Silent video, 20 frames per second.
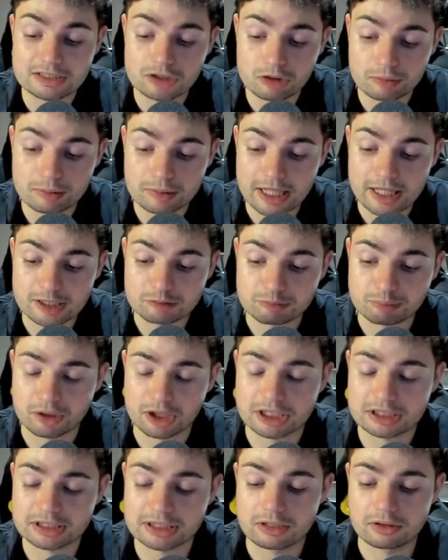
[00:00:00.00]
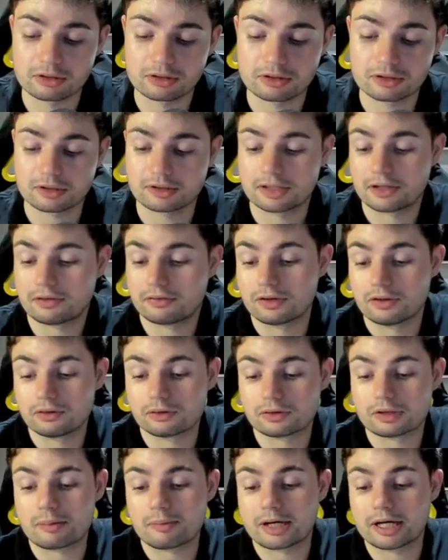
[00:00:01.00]
novedades, por así decirlo de
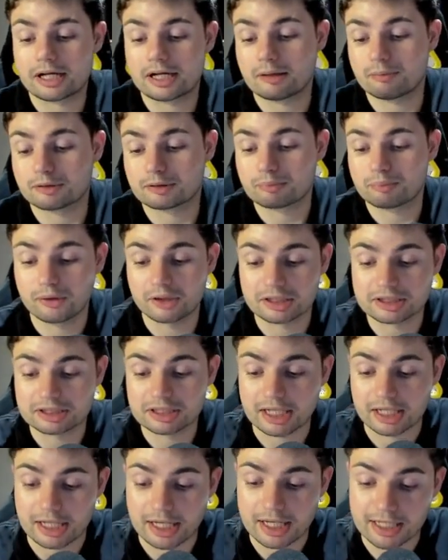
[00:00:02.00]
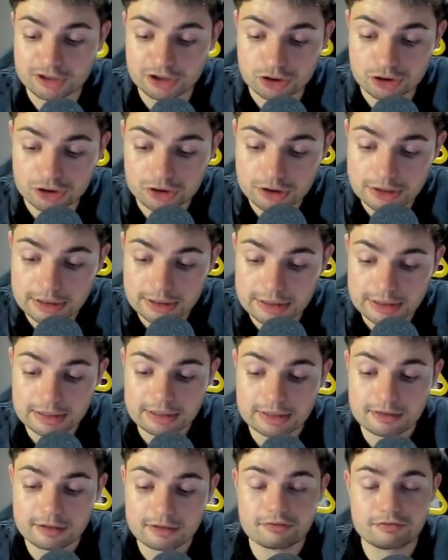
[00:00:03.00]
una manera, pues pueden ser Nacho,
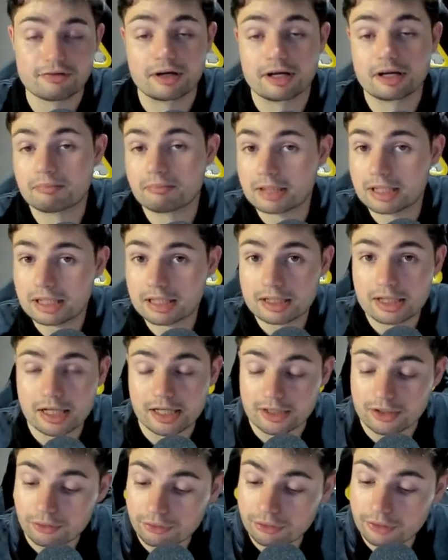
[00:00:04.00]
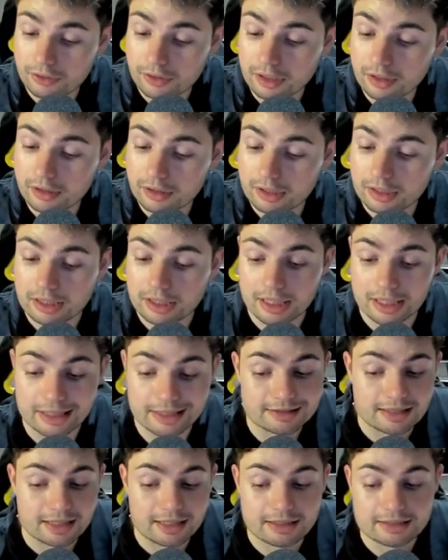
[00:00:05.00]
Fermín, Ayoce y Aleix
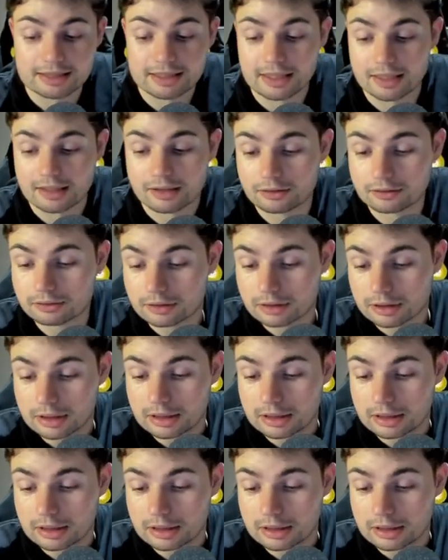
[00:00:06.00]
García, ¿no?